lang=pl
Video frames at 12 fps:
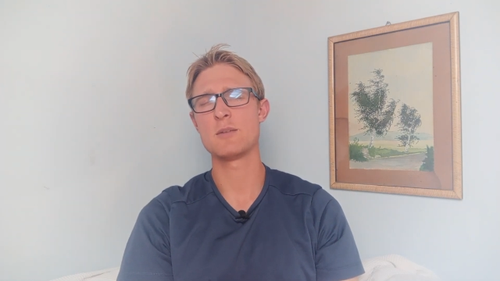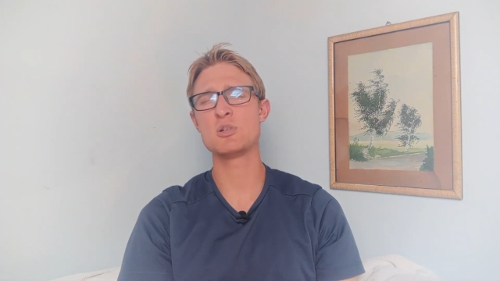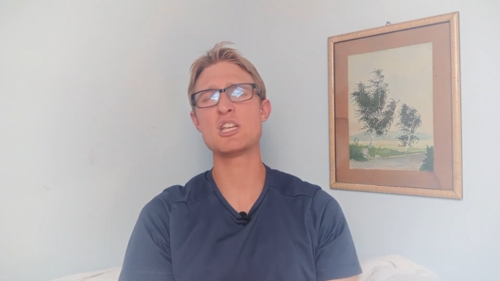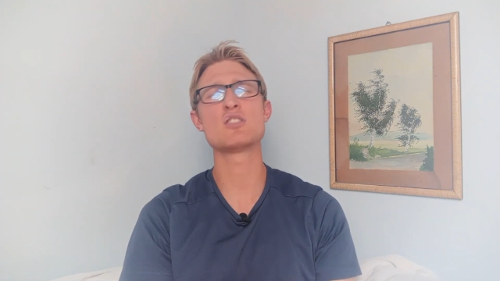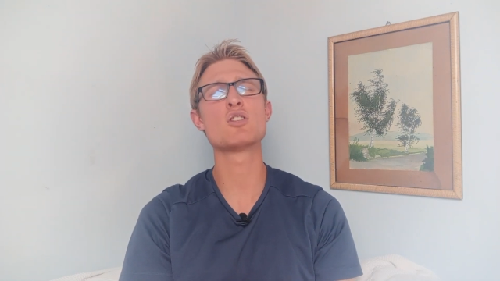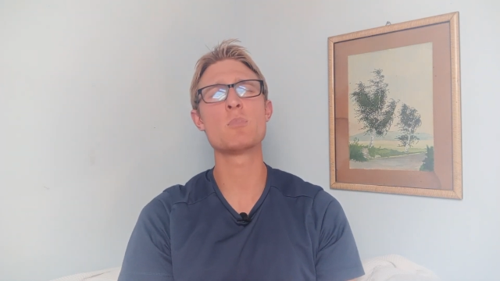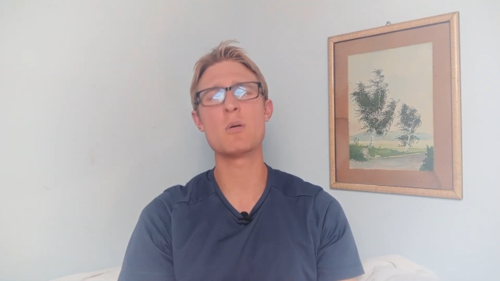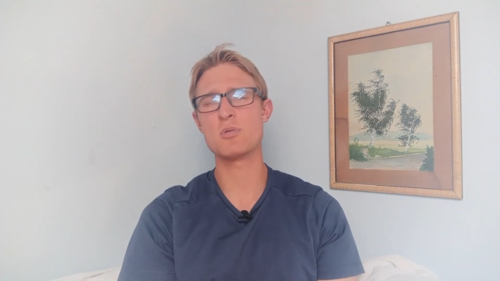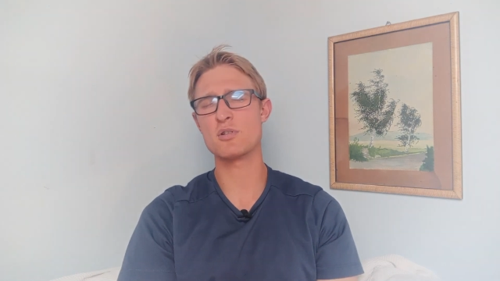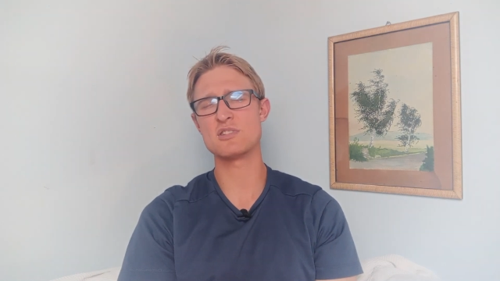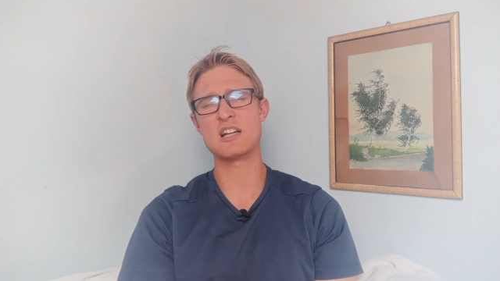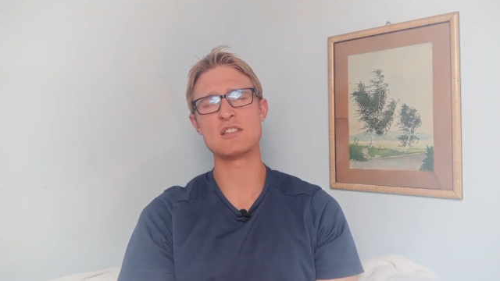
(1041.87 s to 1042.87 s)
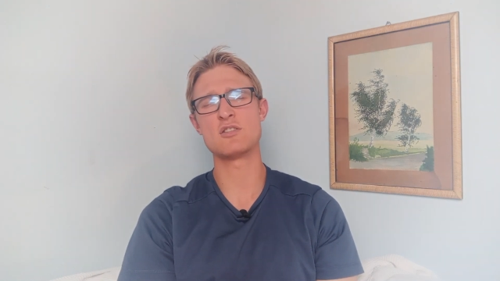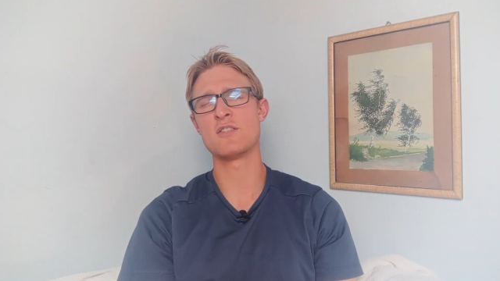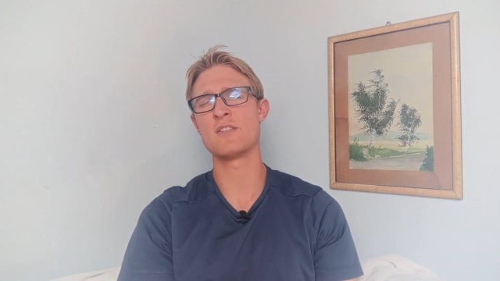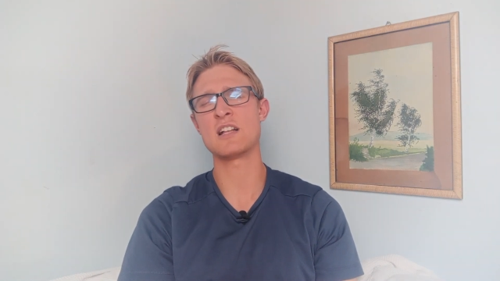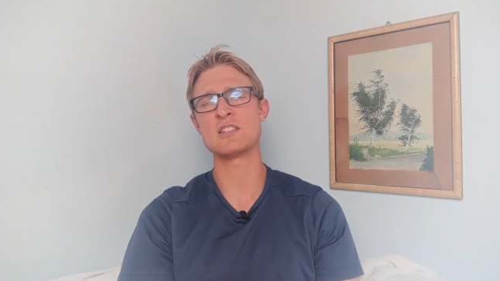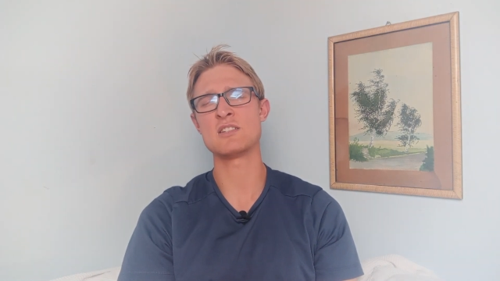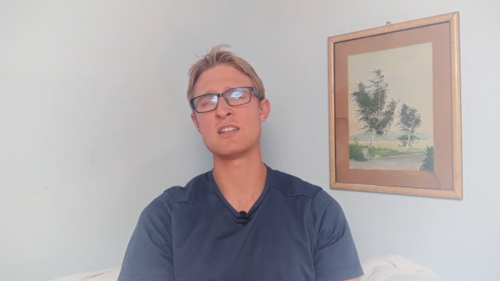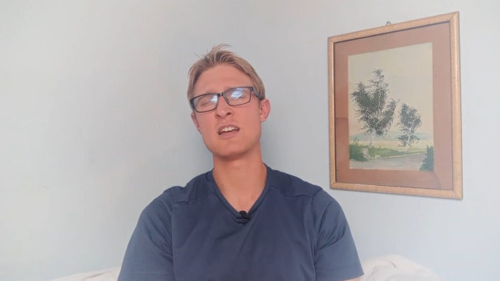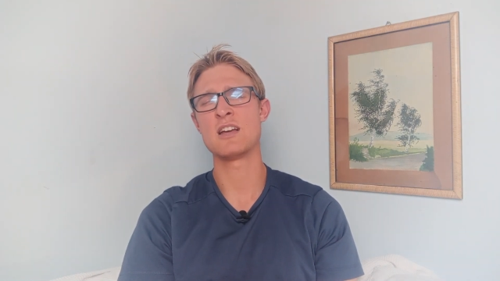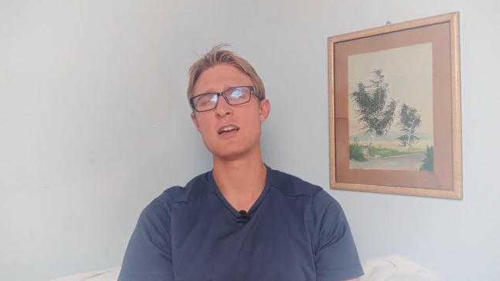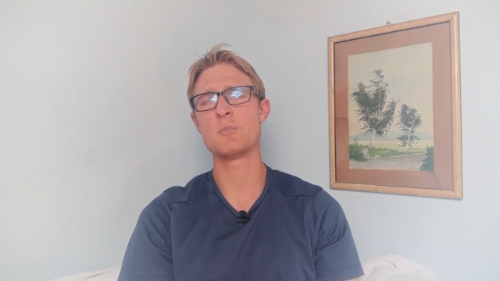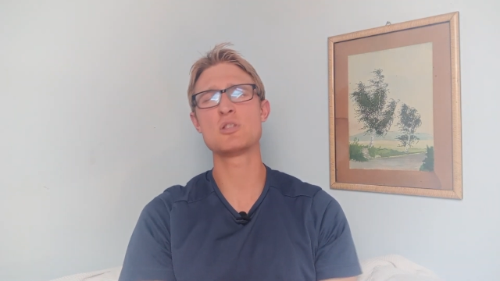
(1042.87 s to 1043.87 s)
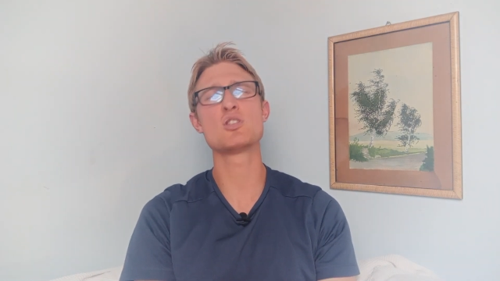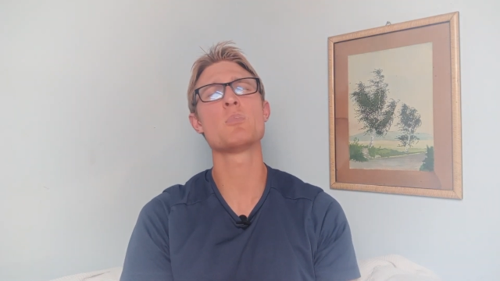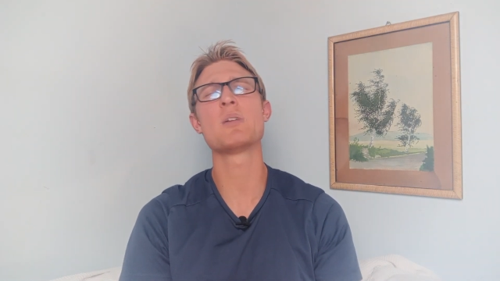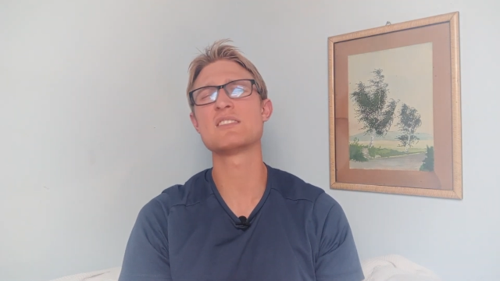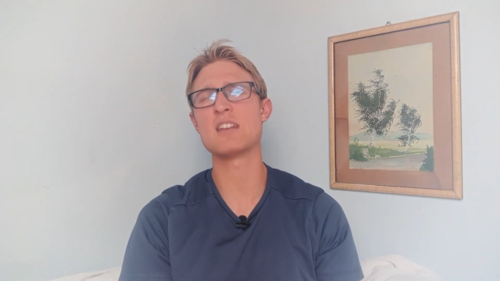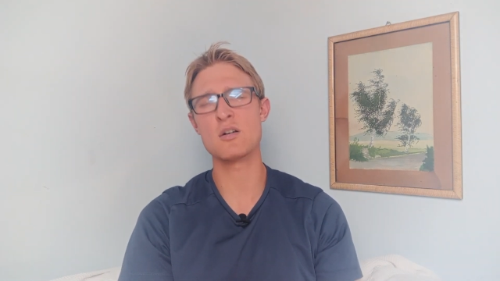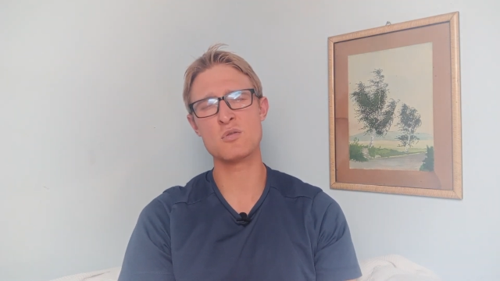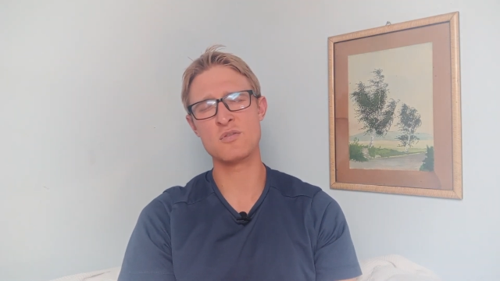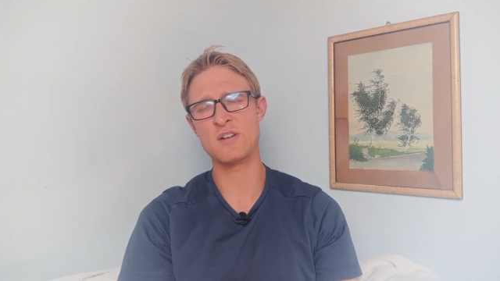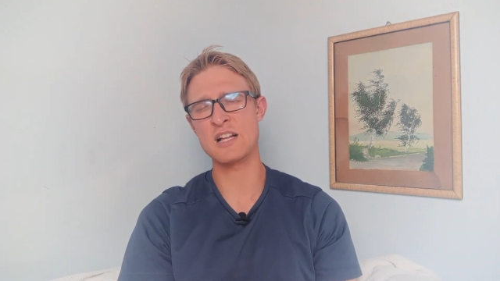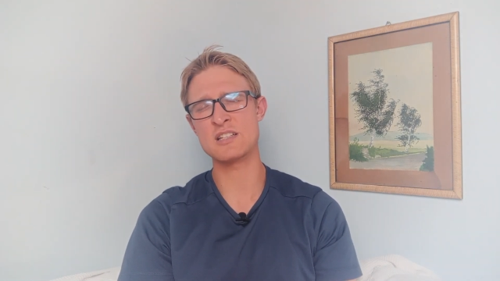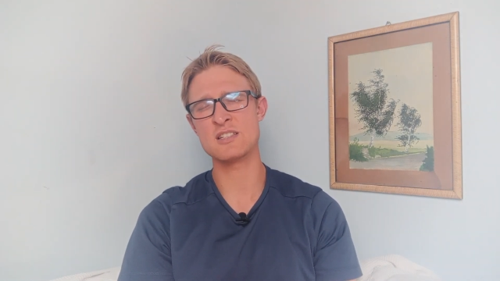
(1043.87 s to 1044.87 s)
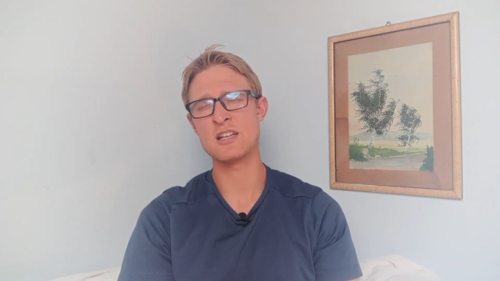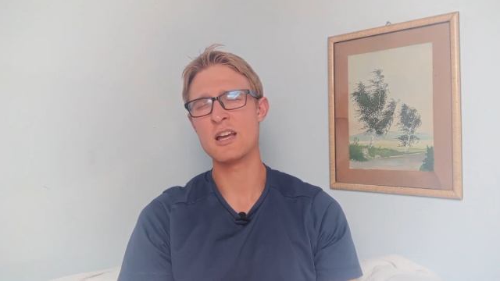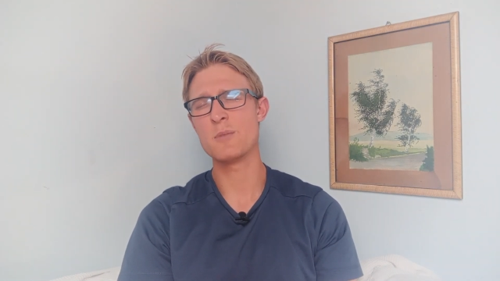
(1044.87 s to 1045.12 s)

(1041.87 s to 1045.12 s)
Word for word: by się Tobą rozradować, by Tobie zaufać,